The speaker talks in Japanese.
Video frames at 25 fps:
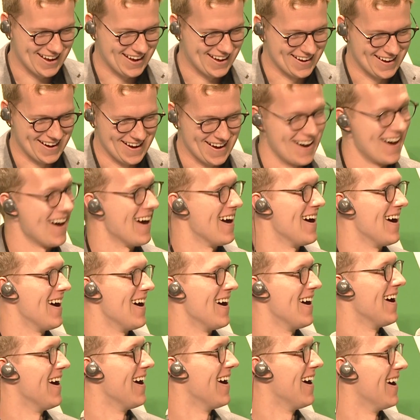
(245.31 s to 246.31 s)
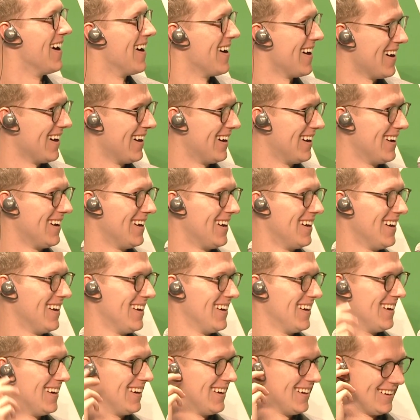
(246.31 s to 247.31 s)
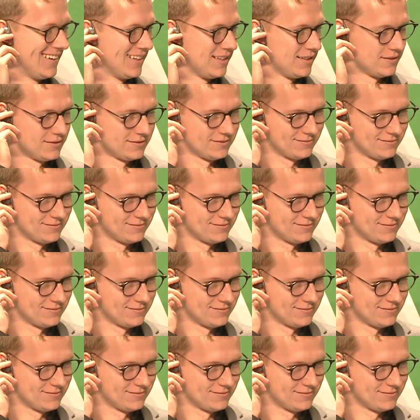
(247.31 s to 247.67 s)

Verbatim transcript: す。あ、ロボットが野菜を傷つけることないかってことですね。